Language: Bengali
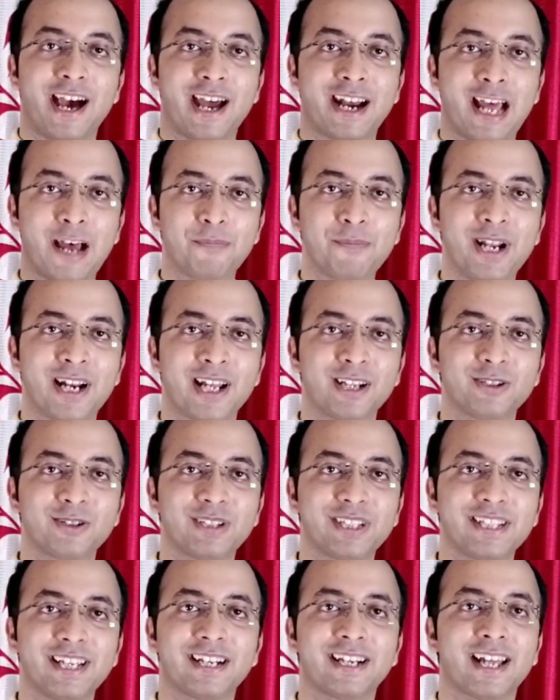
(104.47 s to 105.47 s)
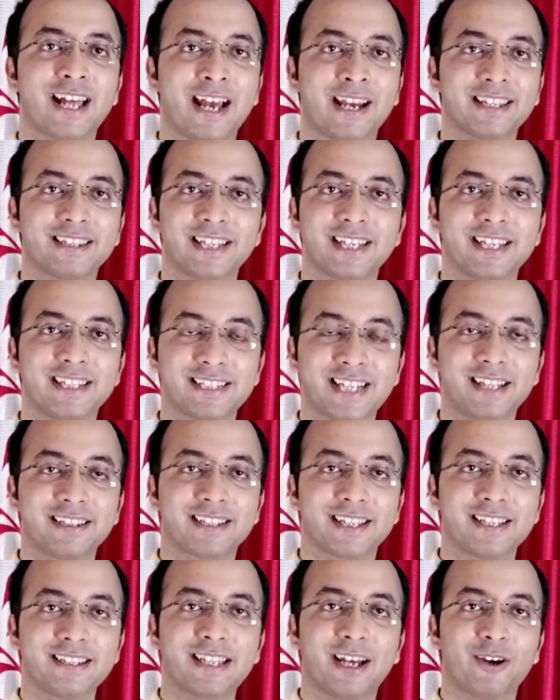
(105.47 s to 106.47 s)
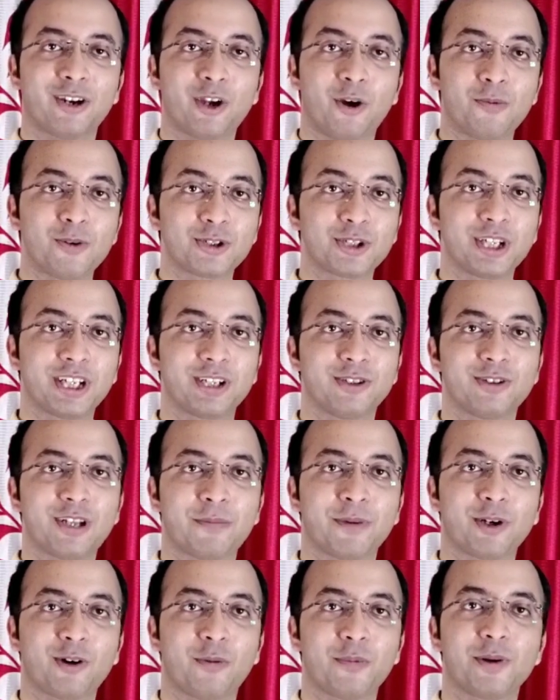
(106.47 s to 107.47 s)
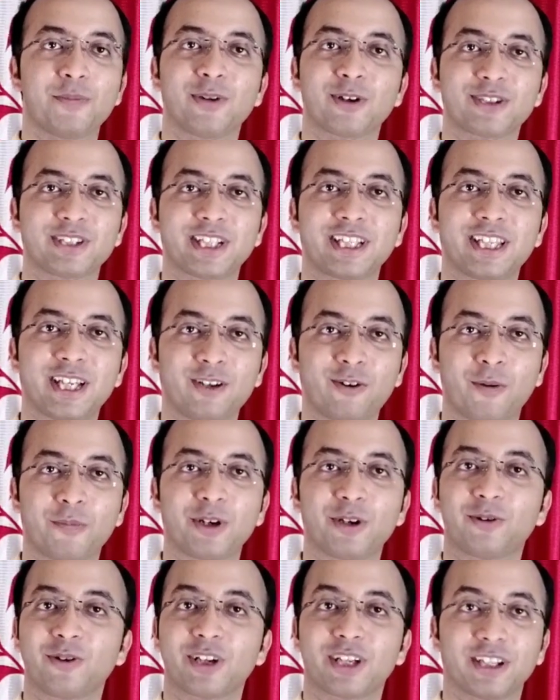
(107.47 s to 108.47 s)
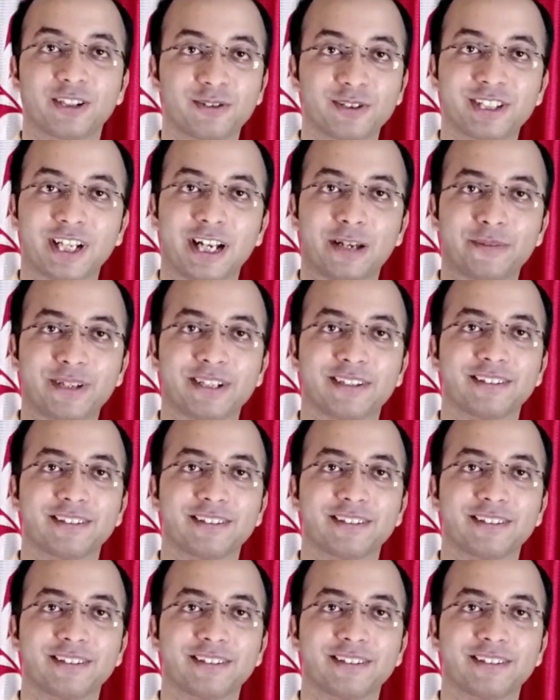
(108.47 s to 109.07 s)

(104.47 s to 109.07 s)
আর আপনারা যদি এটা আগে থেকে জানতেন তাহলে অবশ্যই কিন্তু আমার কমেন্ট বক্সে গিয়ে কমেন্ট করে কিন্তু জানাবেন